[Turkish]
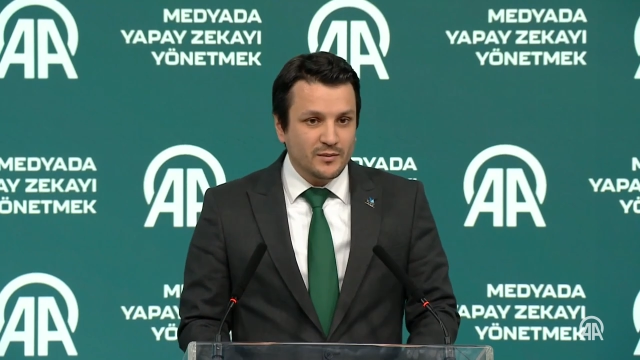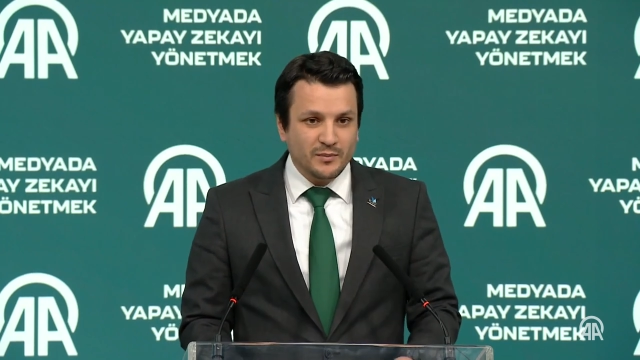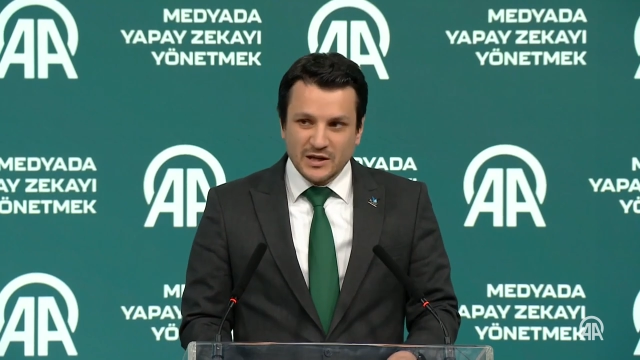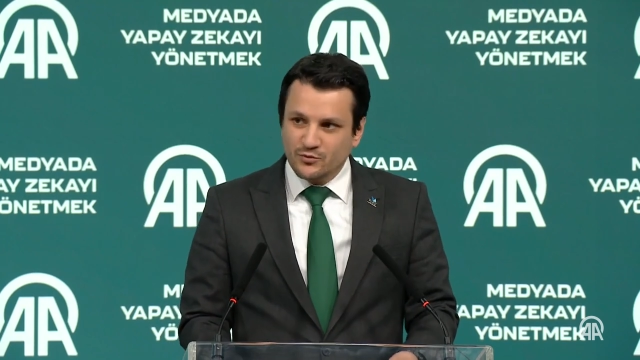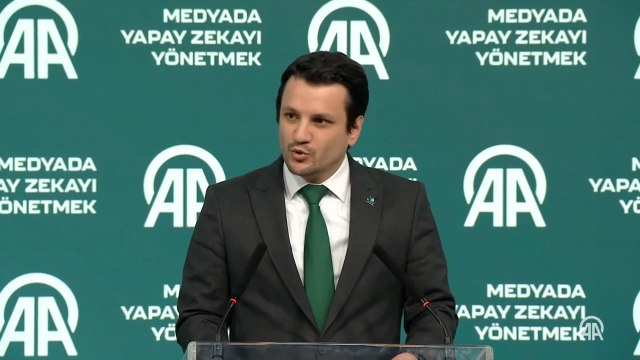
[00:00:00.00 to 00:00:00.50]

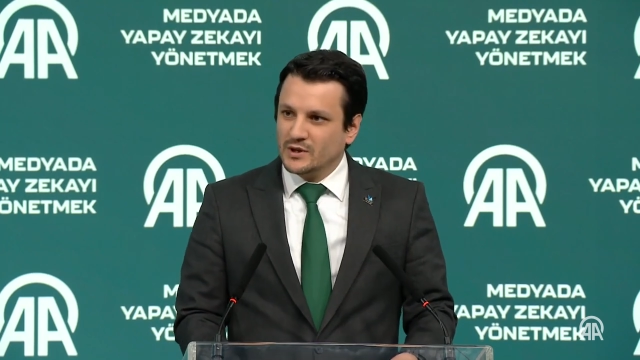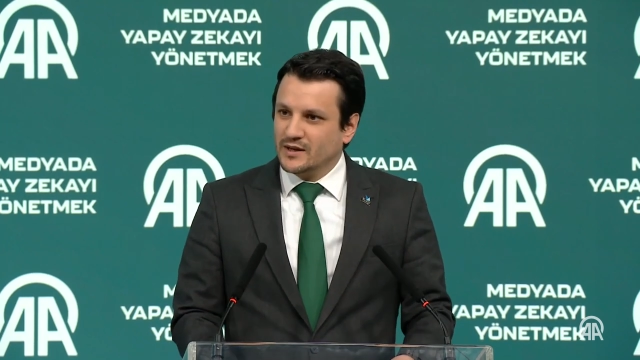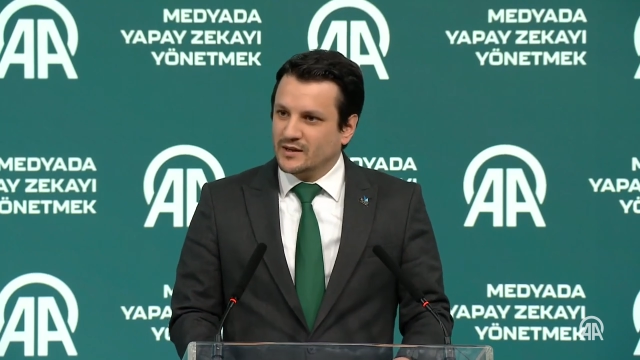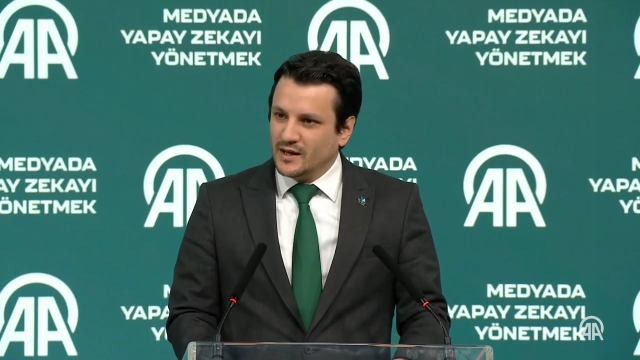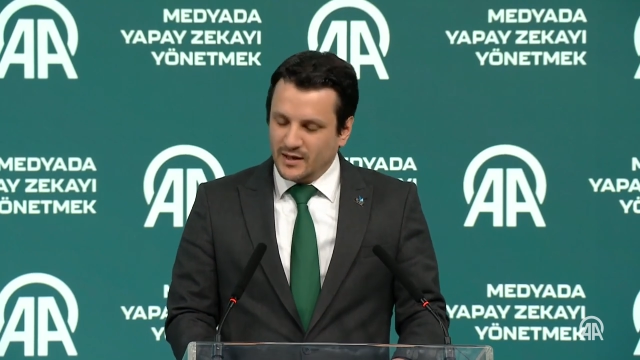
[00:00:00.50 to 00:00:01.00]

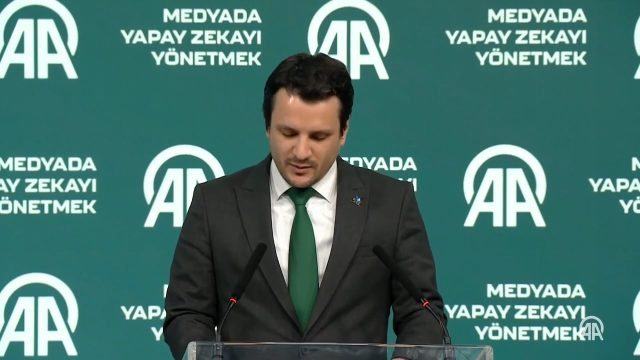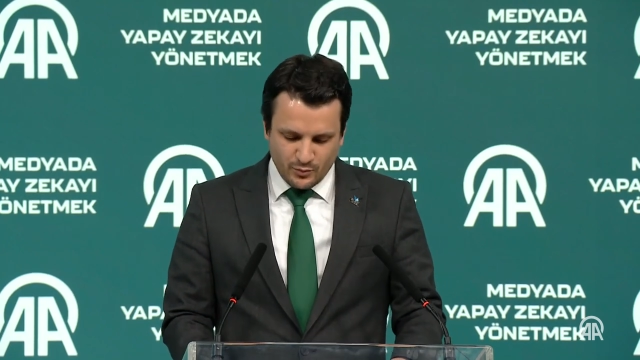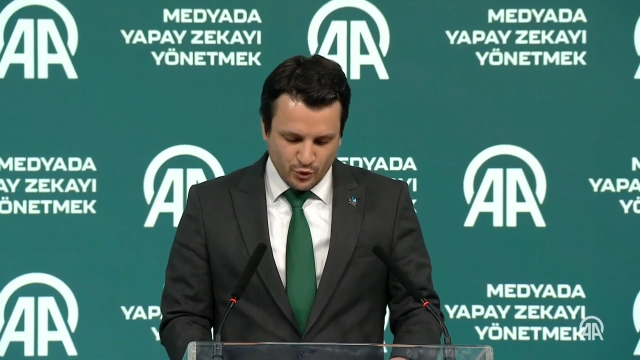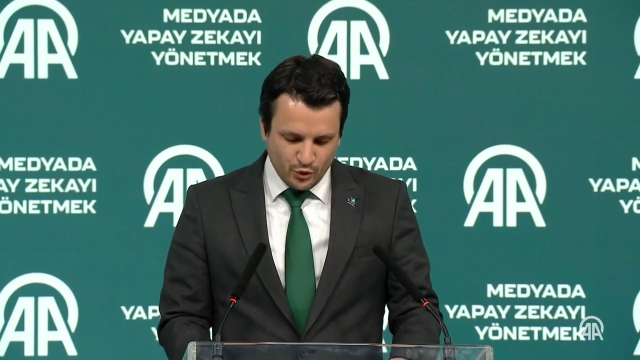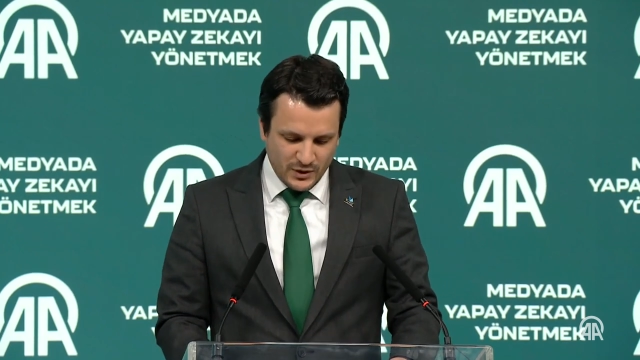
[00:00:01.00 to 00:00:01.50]
başvuruları da
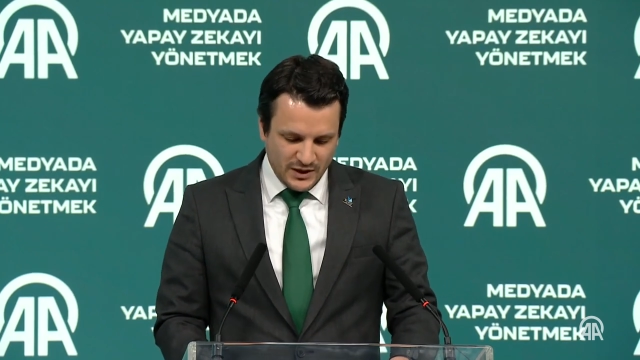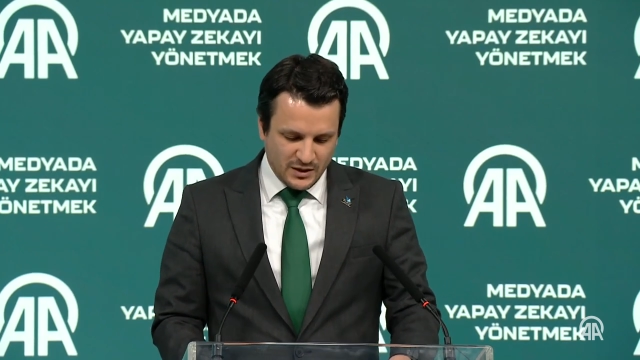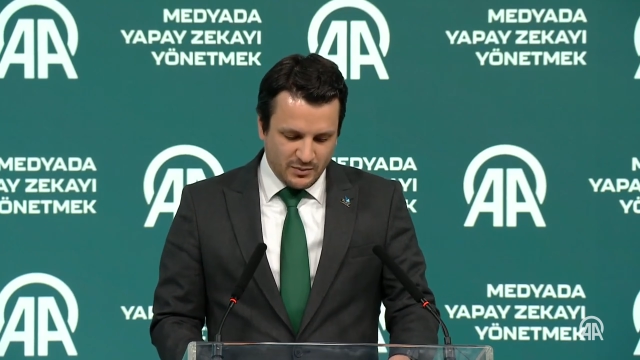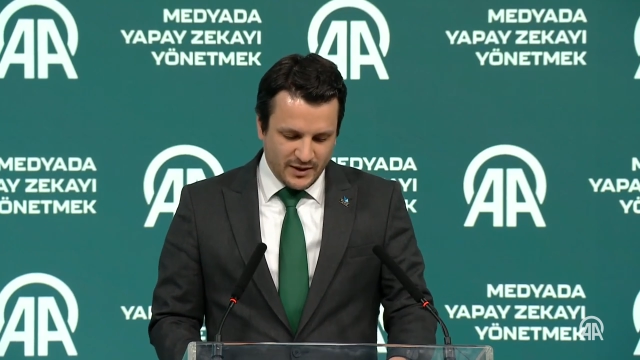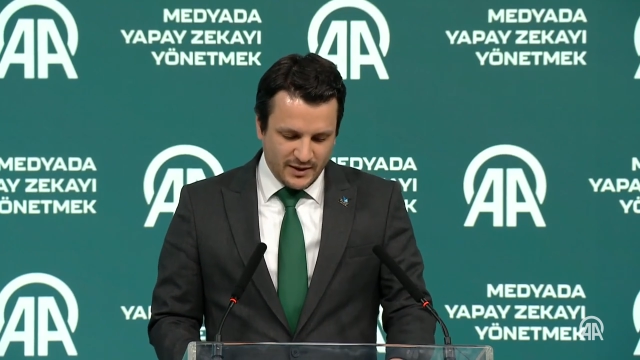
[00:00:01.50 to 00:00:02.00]
bugün
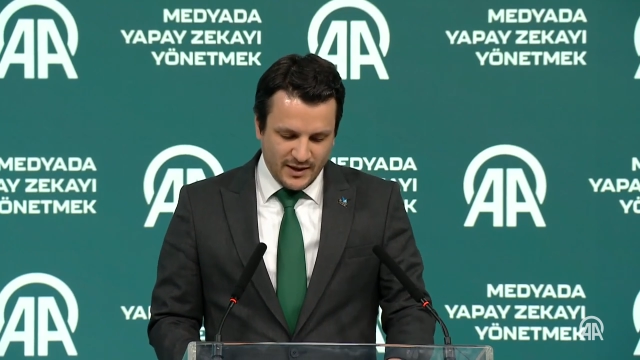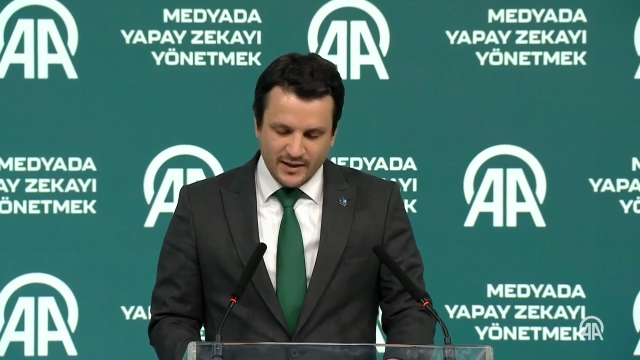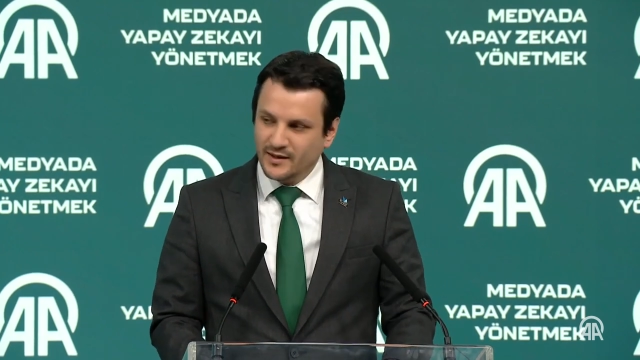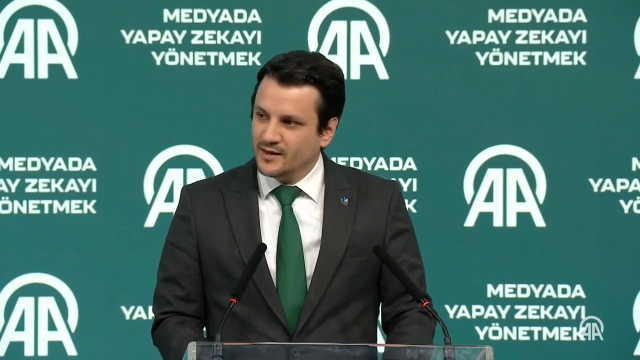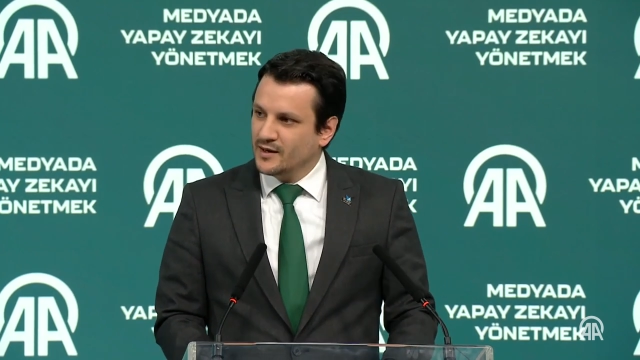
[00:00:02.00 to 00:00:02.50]

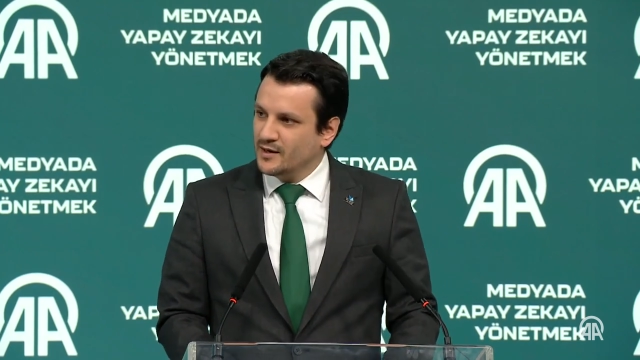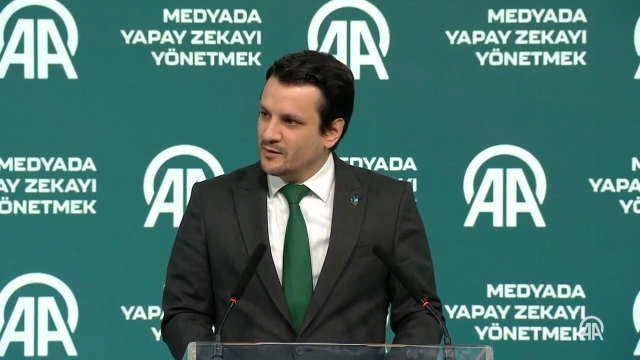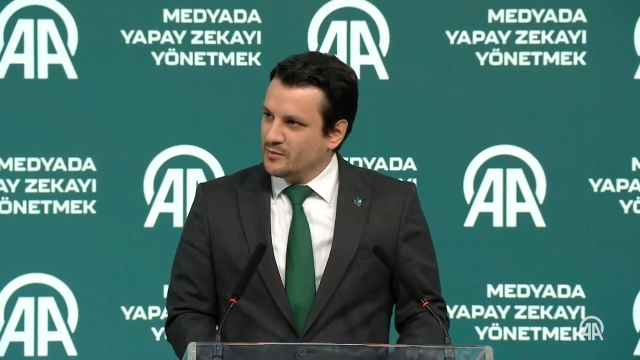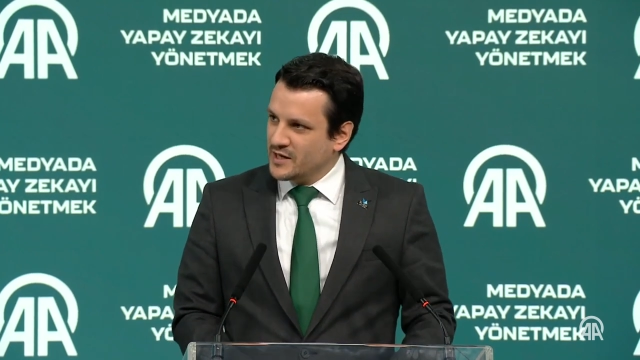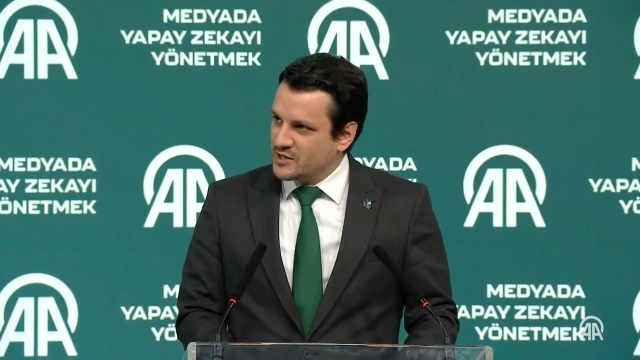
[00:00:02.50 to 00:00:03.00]
itibariyle
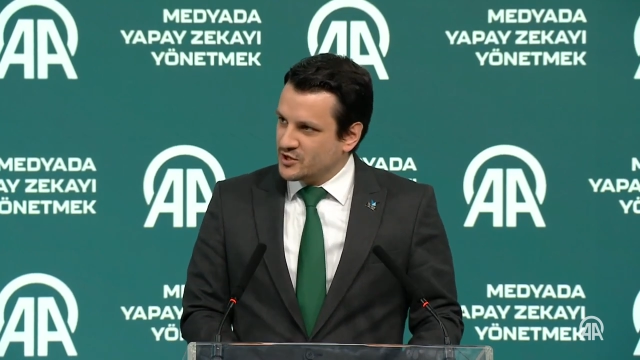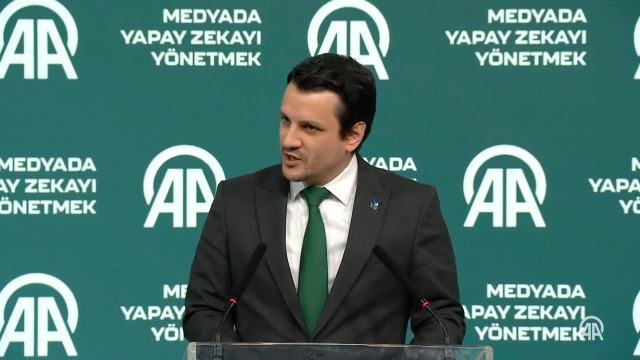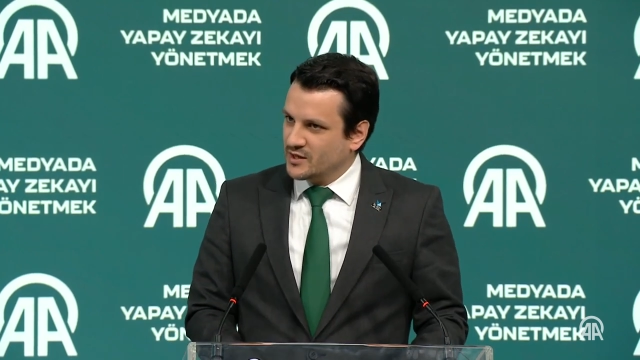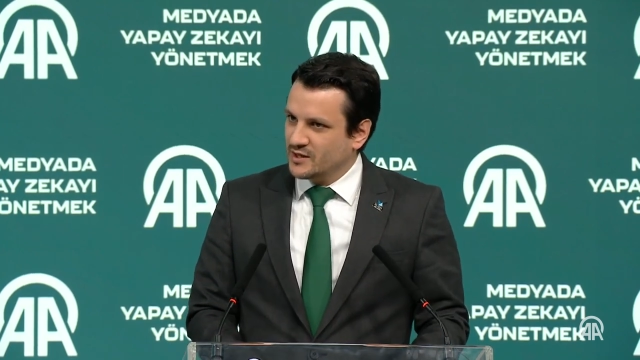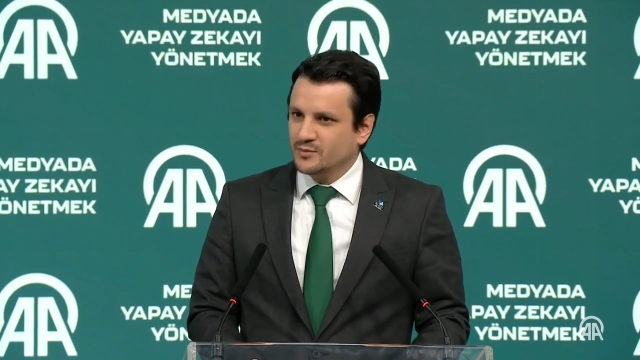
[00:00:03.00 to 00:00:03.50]

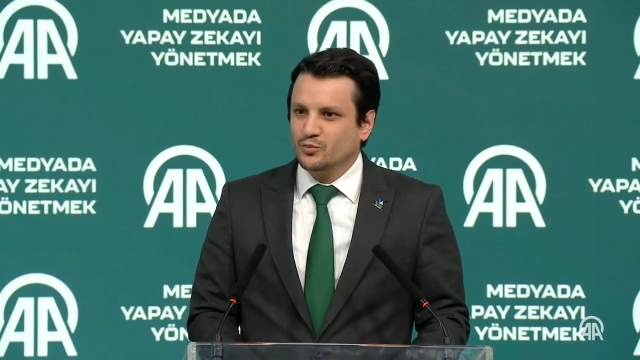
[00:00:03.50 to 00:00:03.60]
başlayacak.